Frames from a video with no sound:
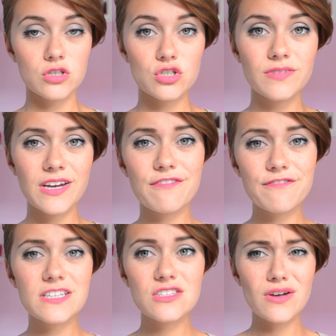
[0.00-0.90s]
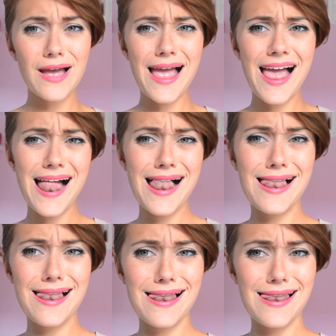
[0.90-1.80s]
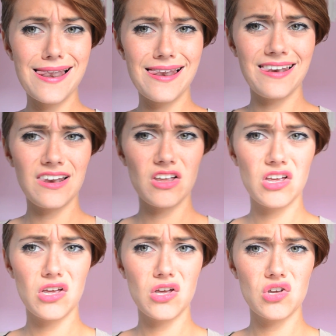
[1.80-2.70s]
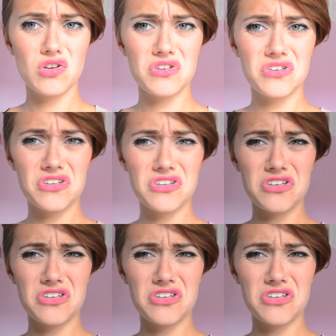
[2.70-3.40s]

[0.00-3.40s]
Schon wieder viel zu hell. Ah.